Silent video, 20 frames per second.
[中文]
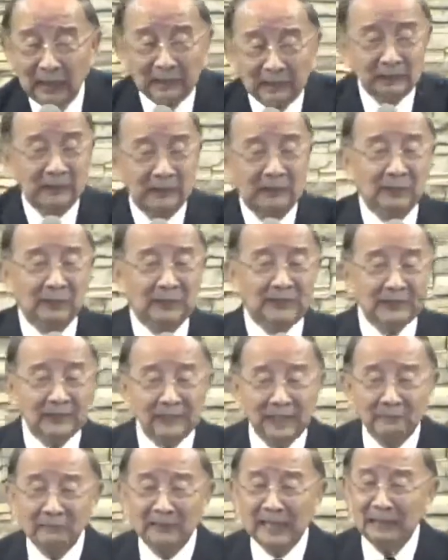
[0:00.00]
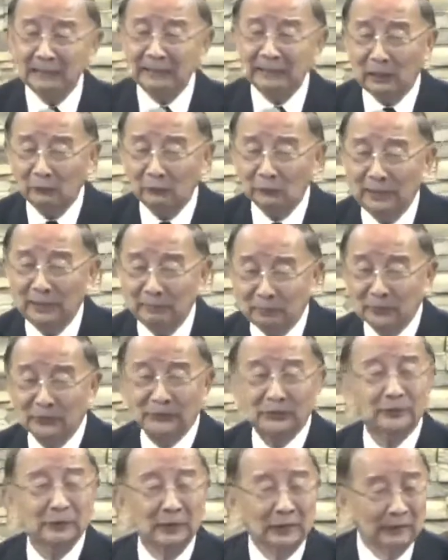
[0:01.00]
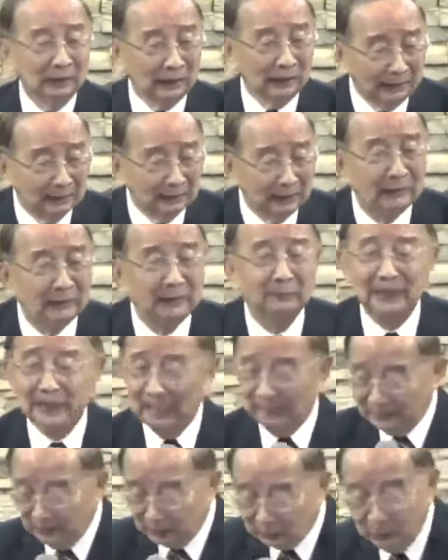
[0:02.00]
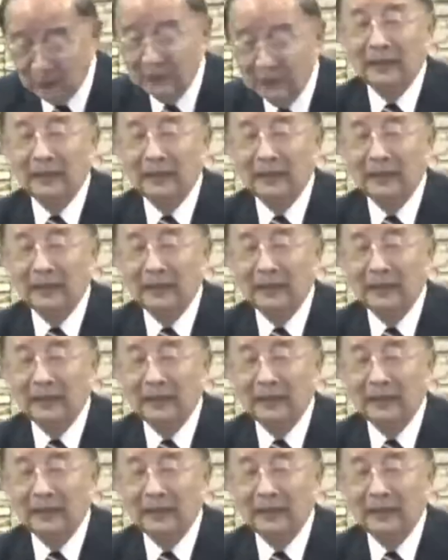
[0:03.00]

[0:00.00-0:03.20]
你们今天当招待，不是看到你们两个都